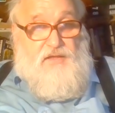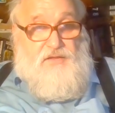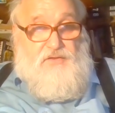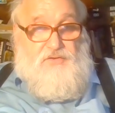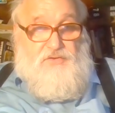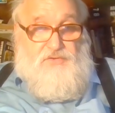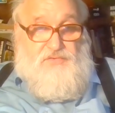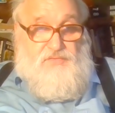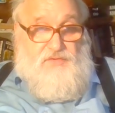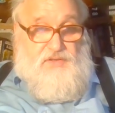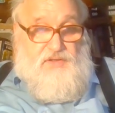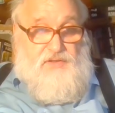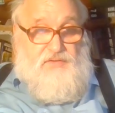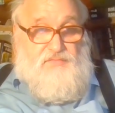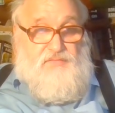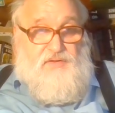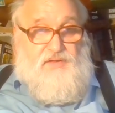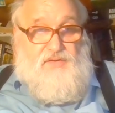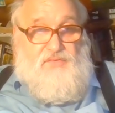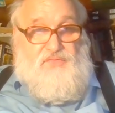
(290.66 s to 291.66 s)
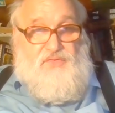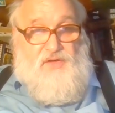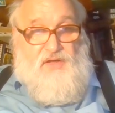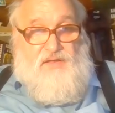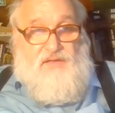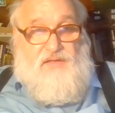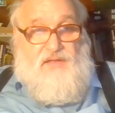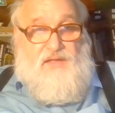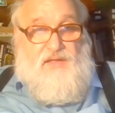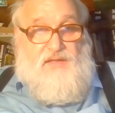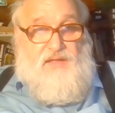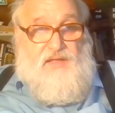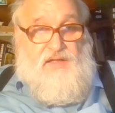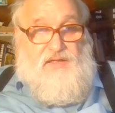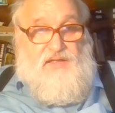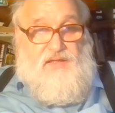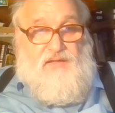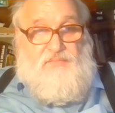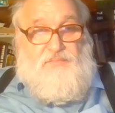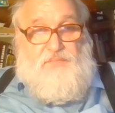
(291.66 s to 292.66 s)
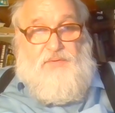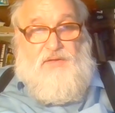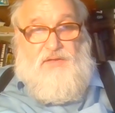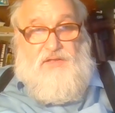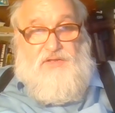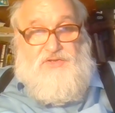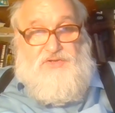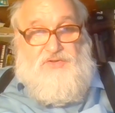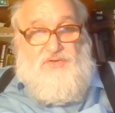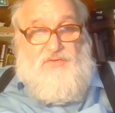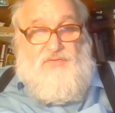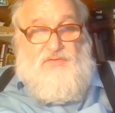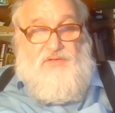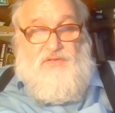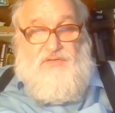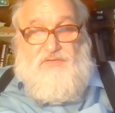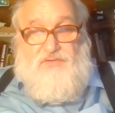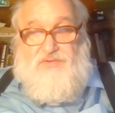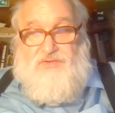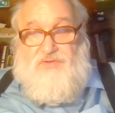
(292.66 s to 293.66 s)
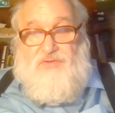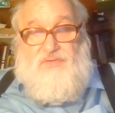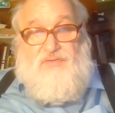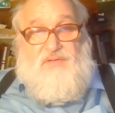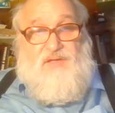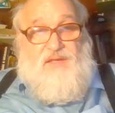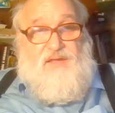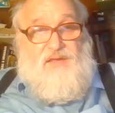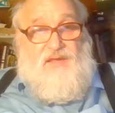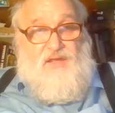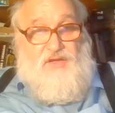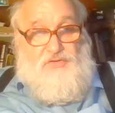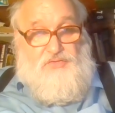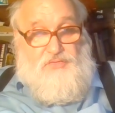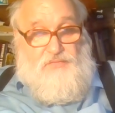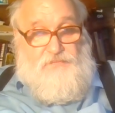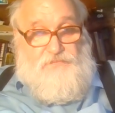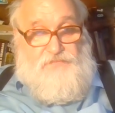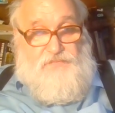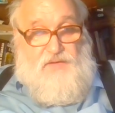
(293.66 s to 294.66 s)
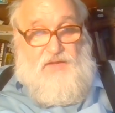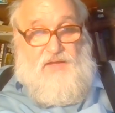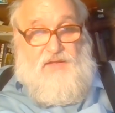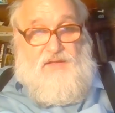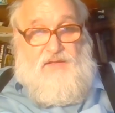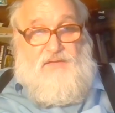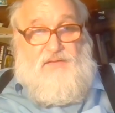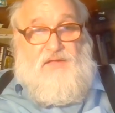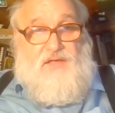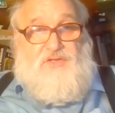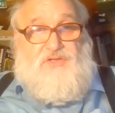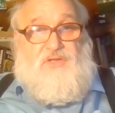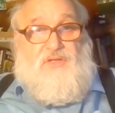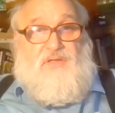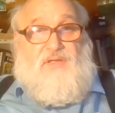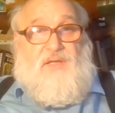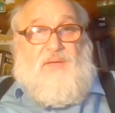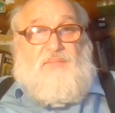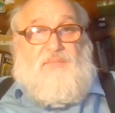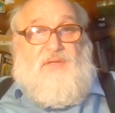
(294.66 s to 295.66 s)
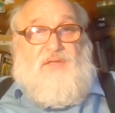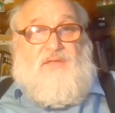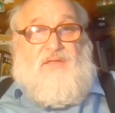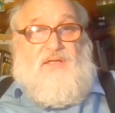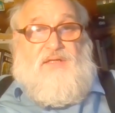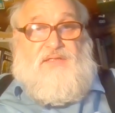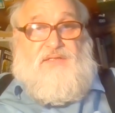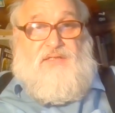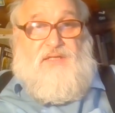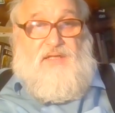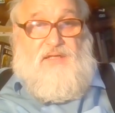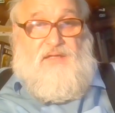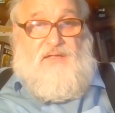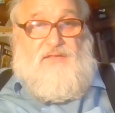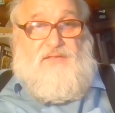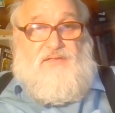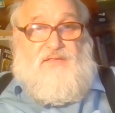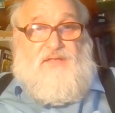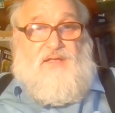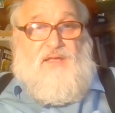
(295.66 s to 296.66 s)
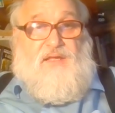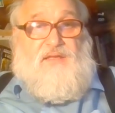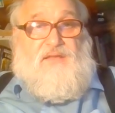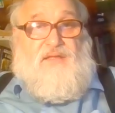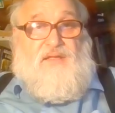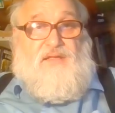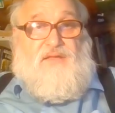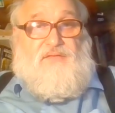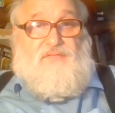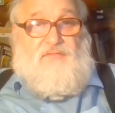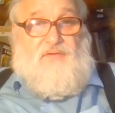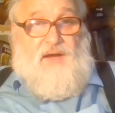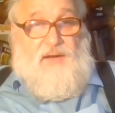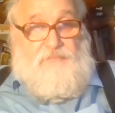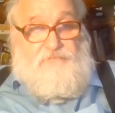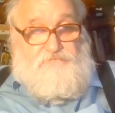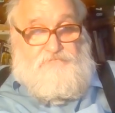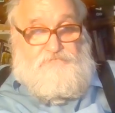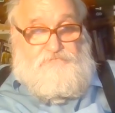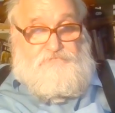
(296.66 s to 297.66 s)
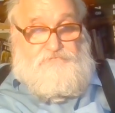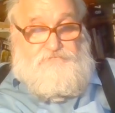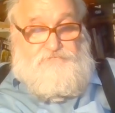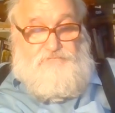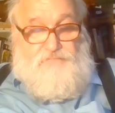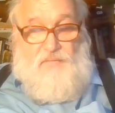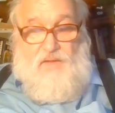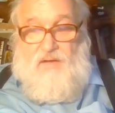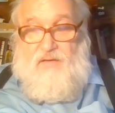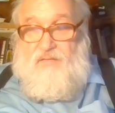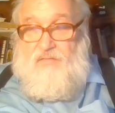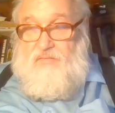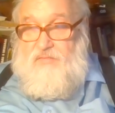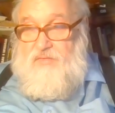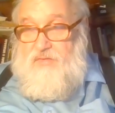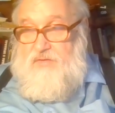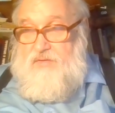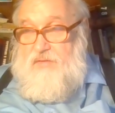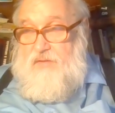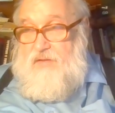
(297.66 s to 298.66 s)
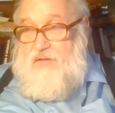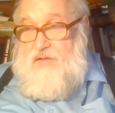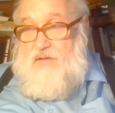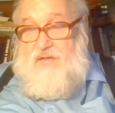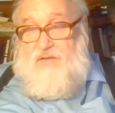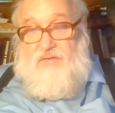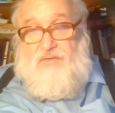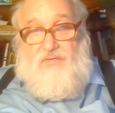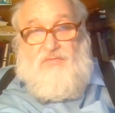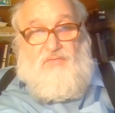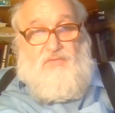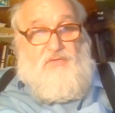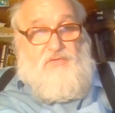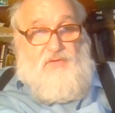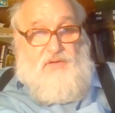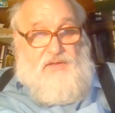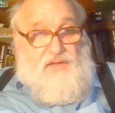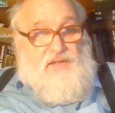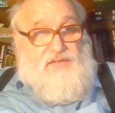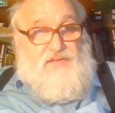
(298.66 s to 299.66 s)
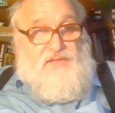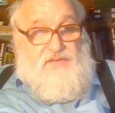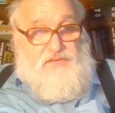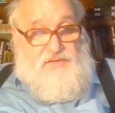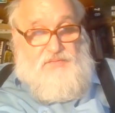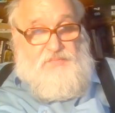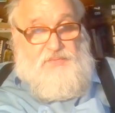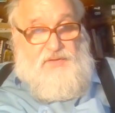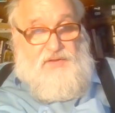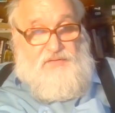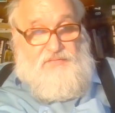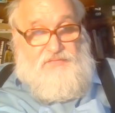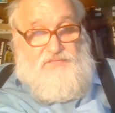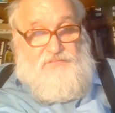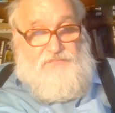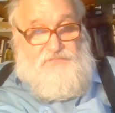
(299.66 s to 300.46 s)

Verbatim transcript: То есть вот этого дефекта энергии, поглощенной, излученной, нету. Значит, там нет растительности. Это два. Вот. Ну, он оказался прав.